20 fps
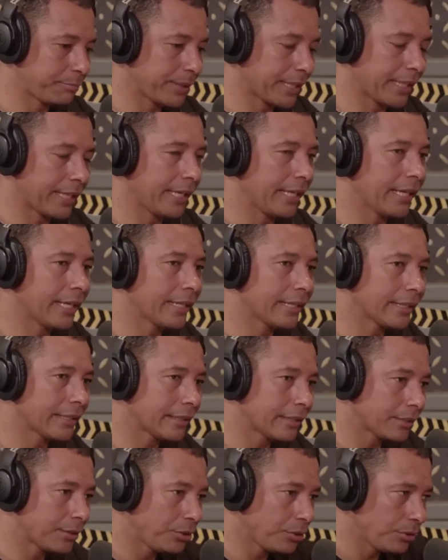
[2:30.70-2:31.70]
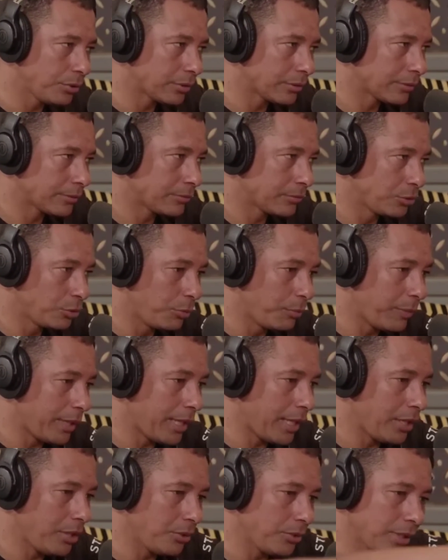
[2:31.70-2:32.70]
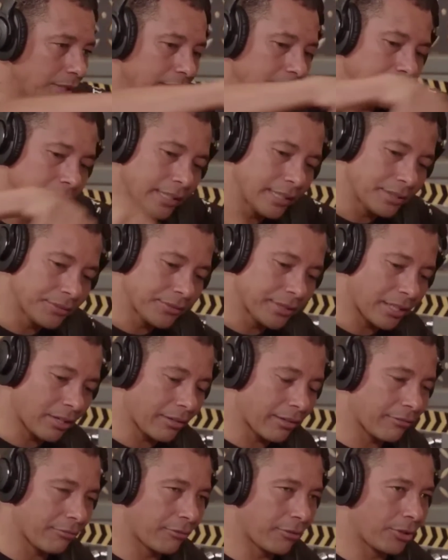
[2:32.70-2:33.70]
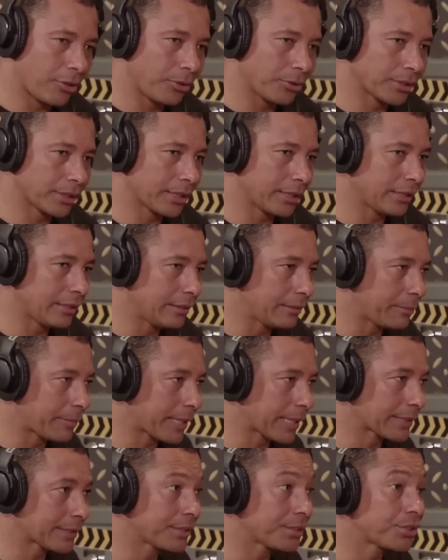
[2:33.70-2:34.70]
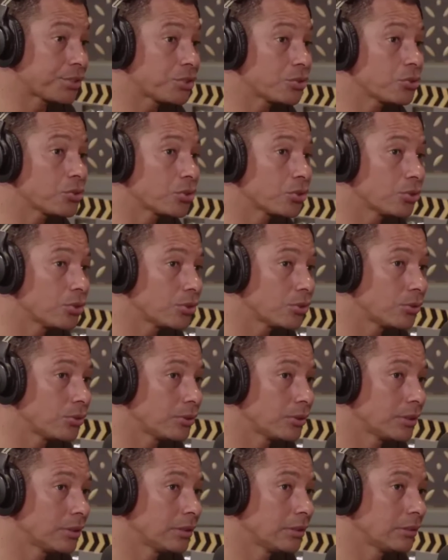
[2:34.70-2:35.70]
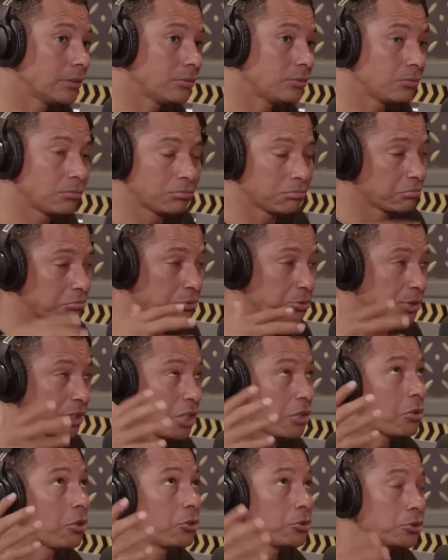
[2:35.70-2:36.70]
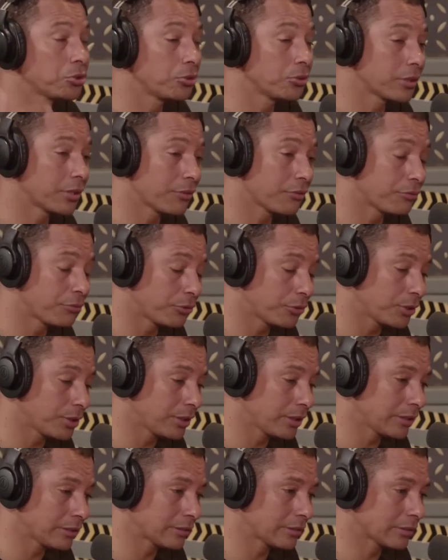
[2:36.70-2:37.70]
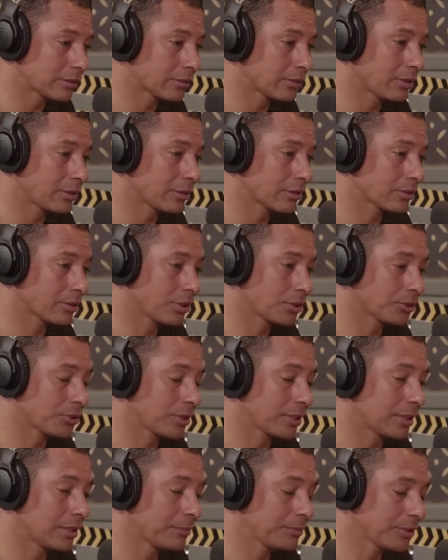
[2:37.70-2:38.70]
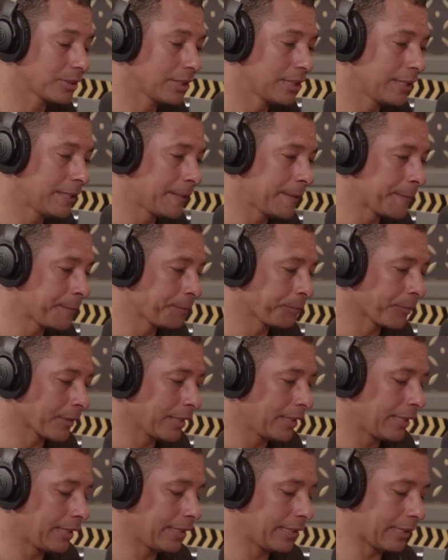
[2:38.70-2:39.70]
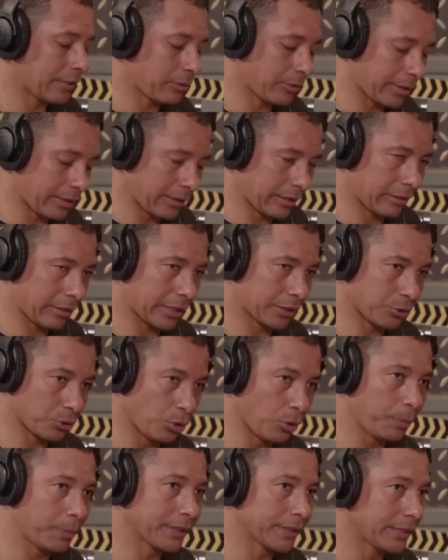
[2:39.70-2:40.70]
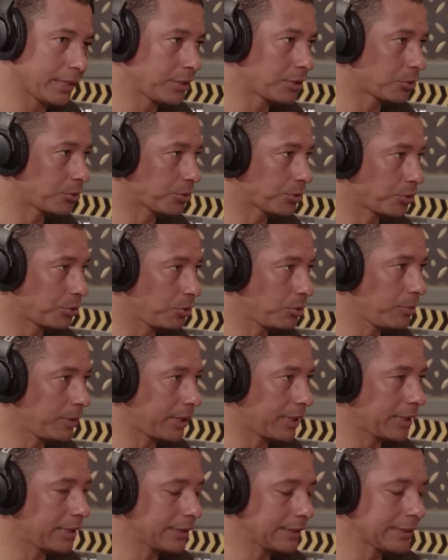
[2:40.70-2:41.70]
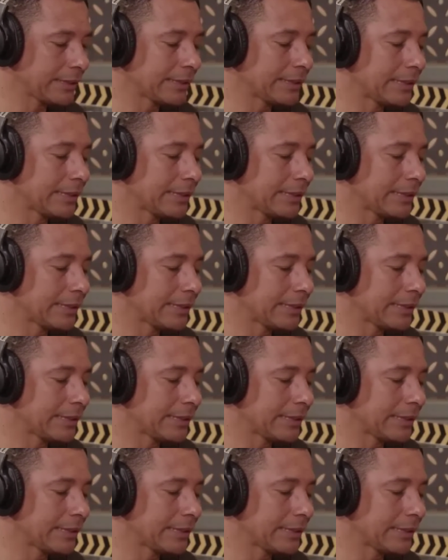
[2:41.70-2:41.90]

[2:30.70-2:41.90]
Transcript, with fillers: pequena no meio e eles fizeram a volta ali para assistir o jogo. Porra. Não sei qual jogo que foi que nós, jogamos. É, com, a, com as roupas deles de costume, né?